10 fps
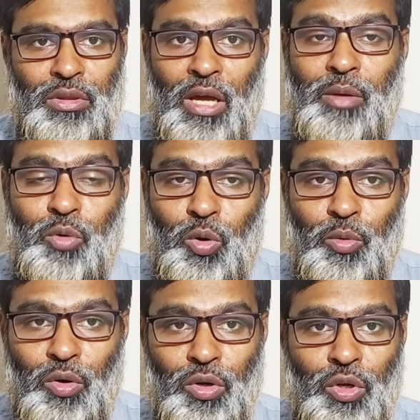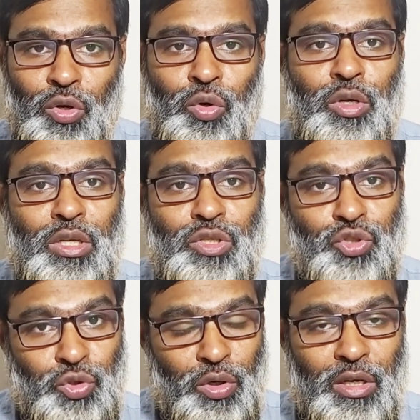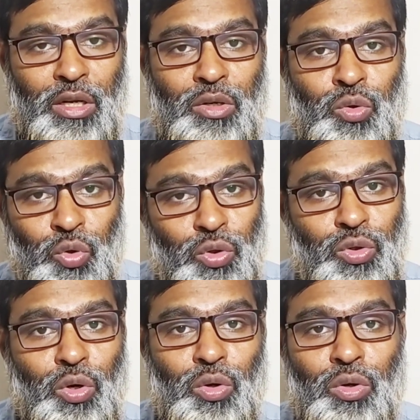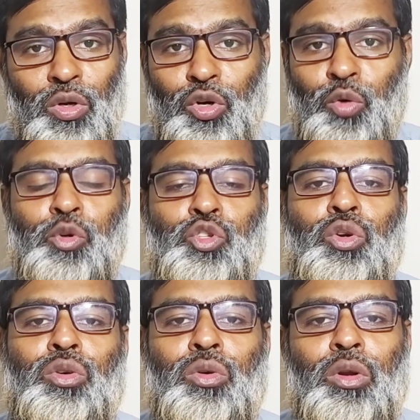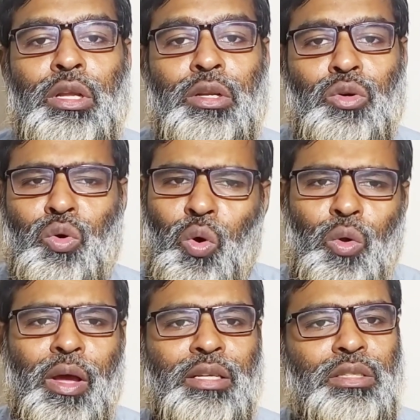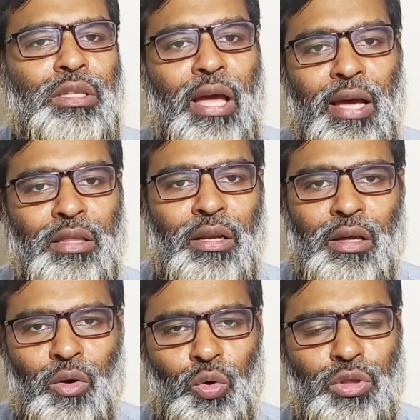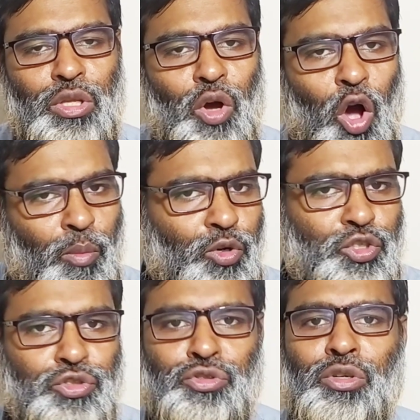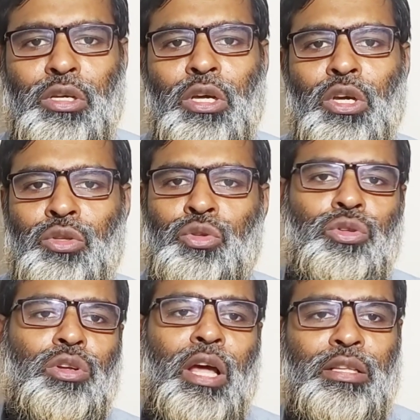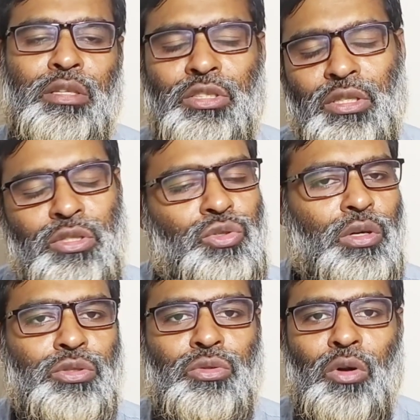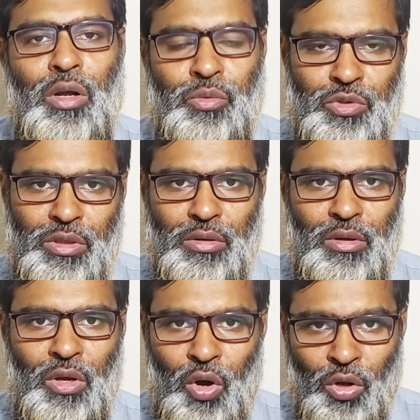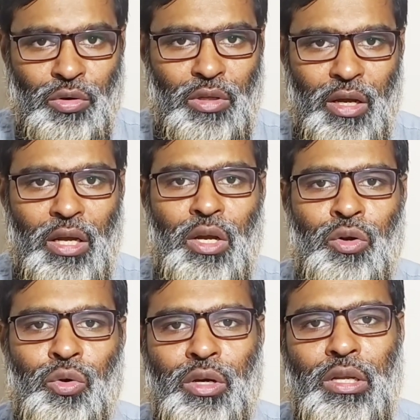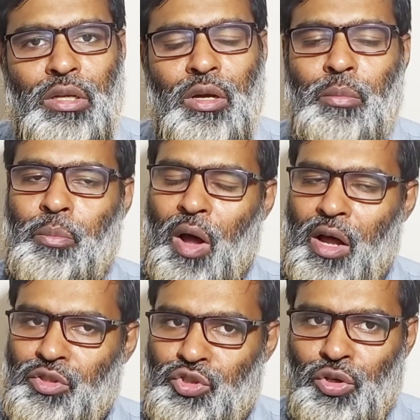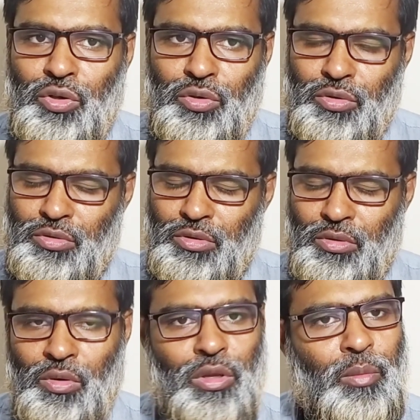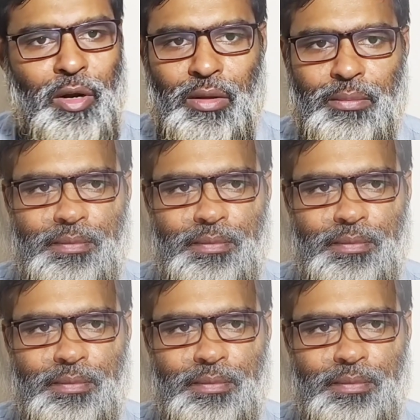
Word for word: তাই বলবো রোগীর শরীরের গুরুতর উপসর্গগুলির কোনো একটি দেখা দিলে অতি অবশ্যই দ্রুত ডাক্তারের সাথে যোগাযোগ করা উচিত অন্যথায় রোগীর প্রাণ সংকট হতে পারে